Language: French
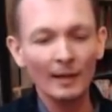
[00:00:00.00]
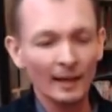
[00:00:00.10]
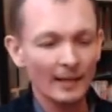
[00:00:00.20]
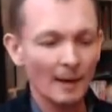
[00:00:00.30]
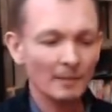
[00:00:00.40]

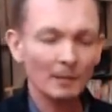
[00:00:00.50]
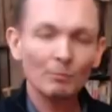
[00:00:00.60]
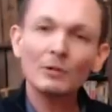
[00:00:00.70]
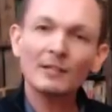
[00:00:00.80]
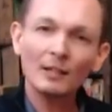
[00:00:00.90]
Il y a un petit peu
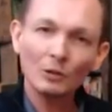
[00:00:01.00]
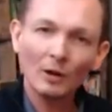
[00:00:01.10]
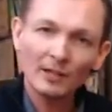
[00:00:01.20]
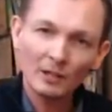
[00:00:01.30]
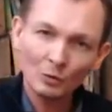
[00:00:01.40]
de
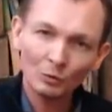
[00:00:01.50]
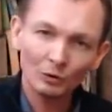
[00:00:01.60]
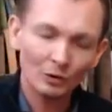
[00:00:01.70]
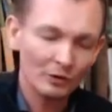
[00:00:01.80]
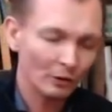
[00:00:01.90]
saturation de
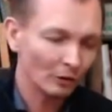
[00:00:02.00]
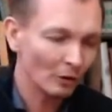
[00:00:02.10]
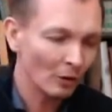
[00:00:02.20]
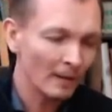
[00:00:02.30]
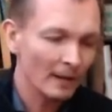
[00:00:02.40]
temps en
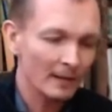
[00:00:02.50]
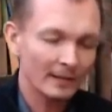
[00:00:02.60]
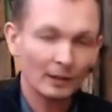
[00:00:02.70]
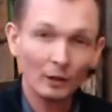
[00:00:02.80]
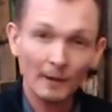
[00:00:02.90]
temps, ce
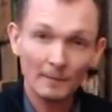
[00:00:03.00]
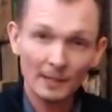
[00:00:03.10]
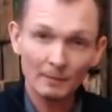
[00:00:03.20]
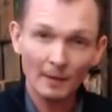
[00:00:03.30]
qui donne un petit,